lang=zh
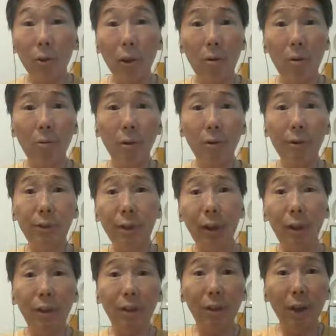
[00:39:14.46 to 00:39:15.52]
我想我都四
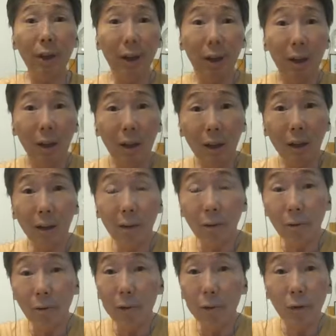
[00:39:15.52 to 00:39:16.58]
年级了，
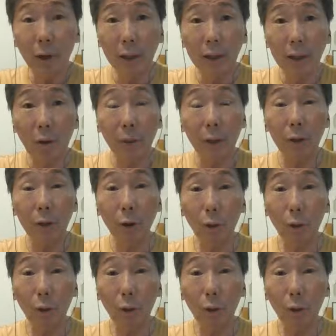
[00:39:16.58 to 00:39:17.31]
我就穿草皮。